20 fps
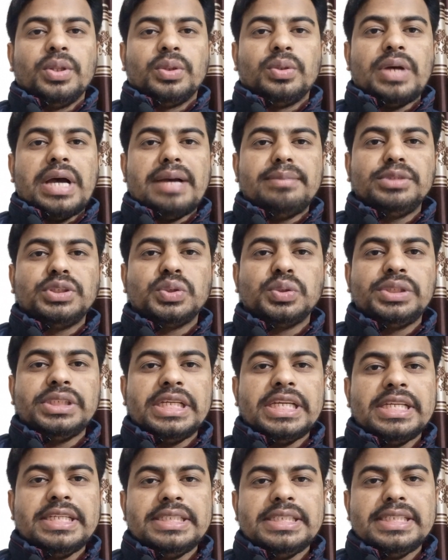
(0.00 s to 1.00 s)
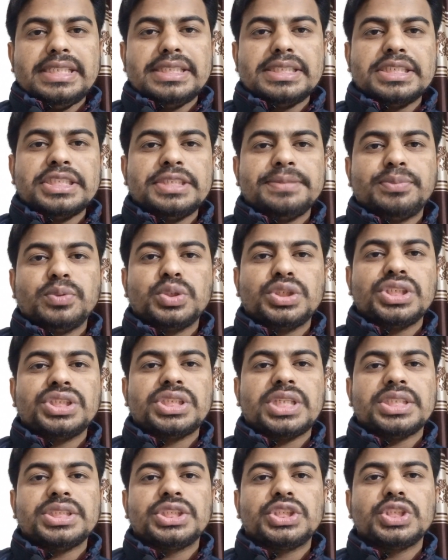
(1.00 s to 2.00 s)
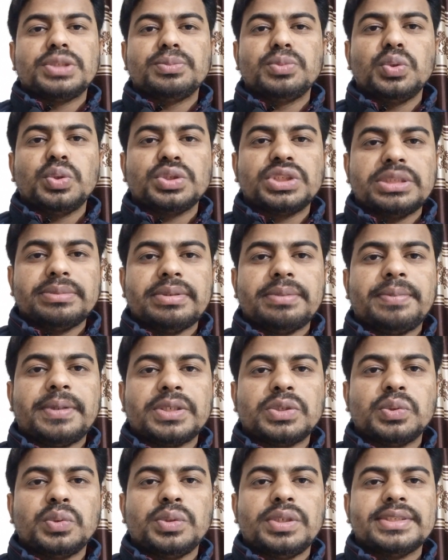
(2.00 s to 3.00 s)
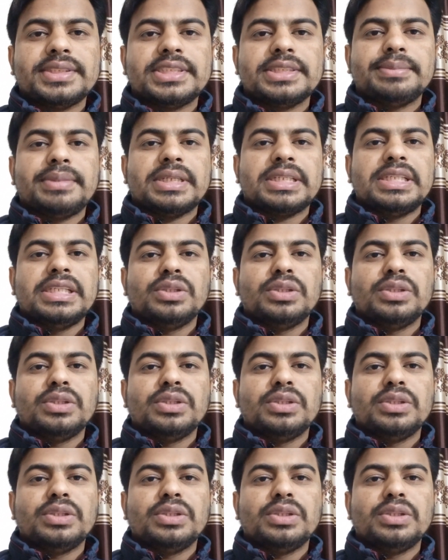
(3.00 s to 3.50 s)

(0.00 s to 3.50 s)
তো আমি যদি এই ইংরেজি পোস্টের সাজেশনমূলক যে ব্যাপারগুলো আছে বা